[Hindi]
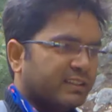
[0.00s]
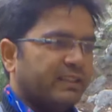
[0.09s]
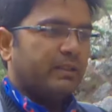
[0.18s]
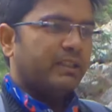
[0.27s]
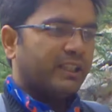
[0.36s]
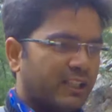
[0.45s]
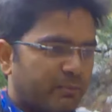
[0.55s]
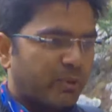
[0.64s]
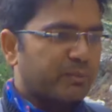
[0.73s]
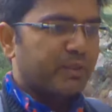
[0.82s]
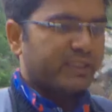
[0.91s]
कि
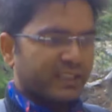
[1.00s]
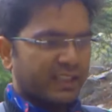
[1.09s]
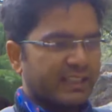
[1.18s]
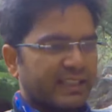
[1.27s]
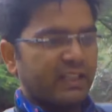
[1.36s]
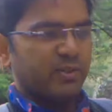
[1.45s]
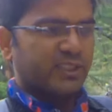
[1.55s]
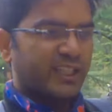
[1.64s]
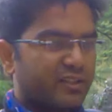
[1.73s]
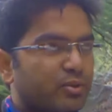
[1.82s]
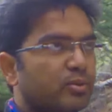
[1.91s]
परमिशन का क्या
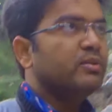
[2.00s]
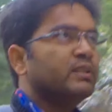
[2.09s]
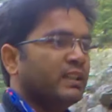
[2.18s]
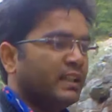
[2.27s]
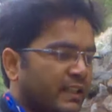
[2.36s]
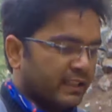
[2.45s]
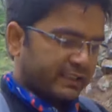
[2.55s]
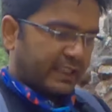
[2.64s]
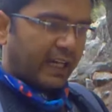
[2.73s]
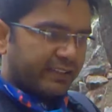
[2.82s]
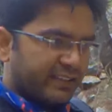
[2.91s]
होता है इशू
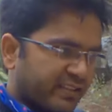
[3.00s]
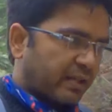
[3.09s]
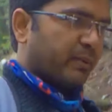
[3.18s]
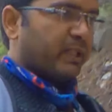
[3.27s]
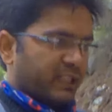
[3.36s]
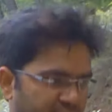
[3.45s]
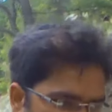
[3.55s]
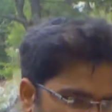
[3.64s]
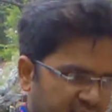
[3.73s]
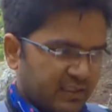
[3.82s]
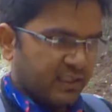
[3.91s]
क्या सिस्टम है
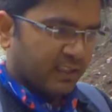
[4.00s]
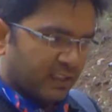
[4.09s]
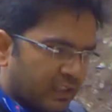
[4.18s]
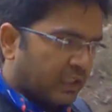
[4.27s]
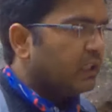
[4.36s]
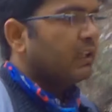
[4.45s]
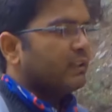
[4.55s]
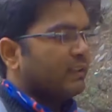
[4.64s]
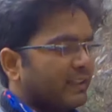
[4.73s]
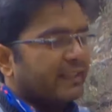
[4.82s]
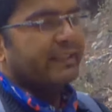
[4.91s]

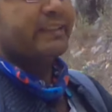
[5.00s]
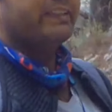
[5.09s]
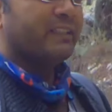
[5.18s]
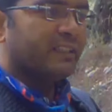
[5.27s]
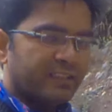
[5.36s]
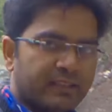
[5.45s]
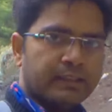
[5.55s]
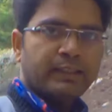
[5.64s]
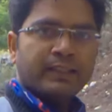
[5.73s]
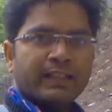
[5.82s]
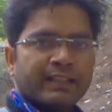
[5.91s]
लेकिन
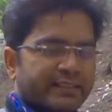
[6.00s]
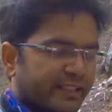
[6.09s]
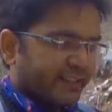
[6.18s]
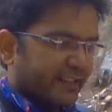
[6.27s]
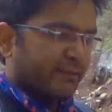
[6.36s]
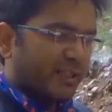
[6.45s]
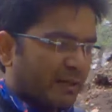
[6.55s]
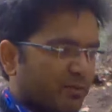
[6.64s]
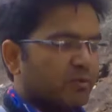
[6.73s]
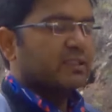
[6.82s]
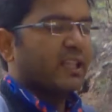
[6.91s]
जैसा कि मैंने
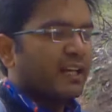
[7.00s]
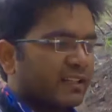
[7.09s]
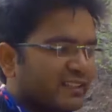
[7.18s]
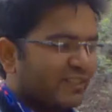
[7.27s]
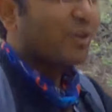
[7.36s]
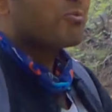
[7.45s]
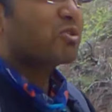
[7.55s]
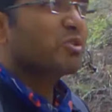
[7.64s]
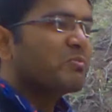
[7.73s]
आपको बताया कि गौमुख